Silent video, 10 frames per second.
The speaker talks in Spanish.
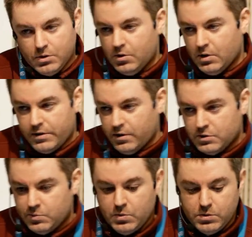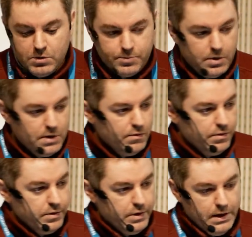el clon hace dos minutos, pero ahí
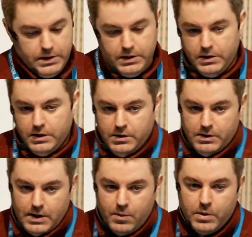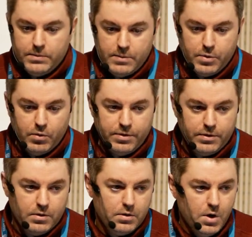funciona. Y en la web de
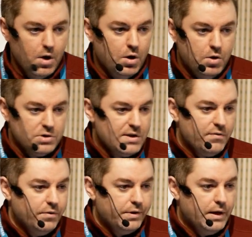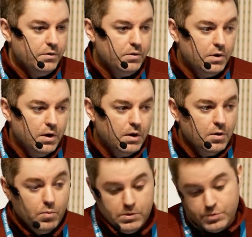producción no está funcionando.
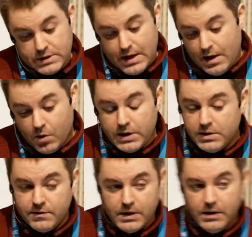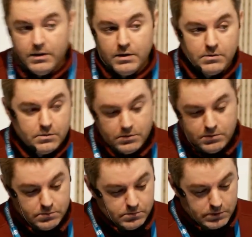Bueno, pues algo hay diferente, ¿no? Eh,
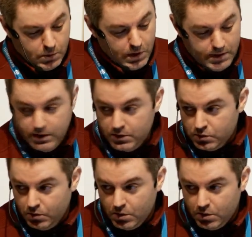seguramente es un